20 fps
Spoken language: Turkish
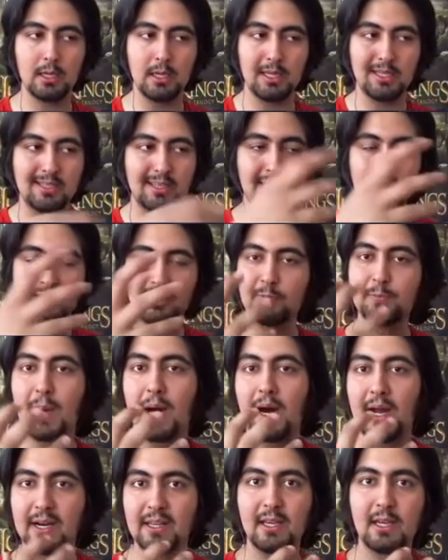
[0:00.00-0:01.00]
interaktif bir
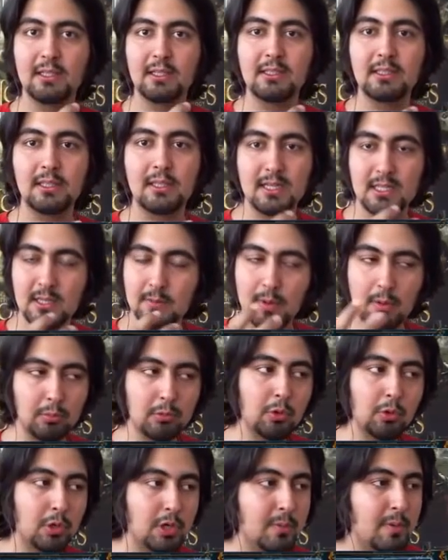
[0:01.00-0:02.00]
harita getirirlerse ben
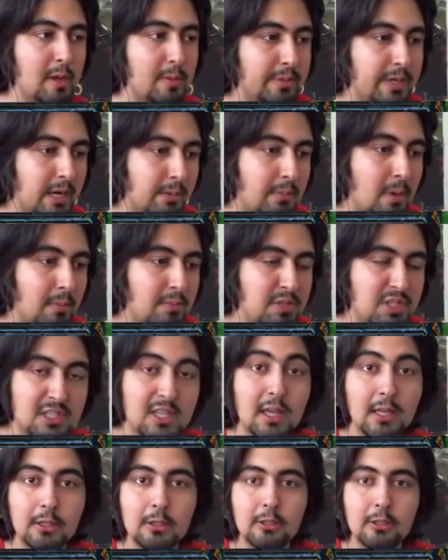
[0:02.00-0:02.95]
bunu oynamayı bırakmam cidden.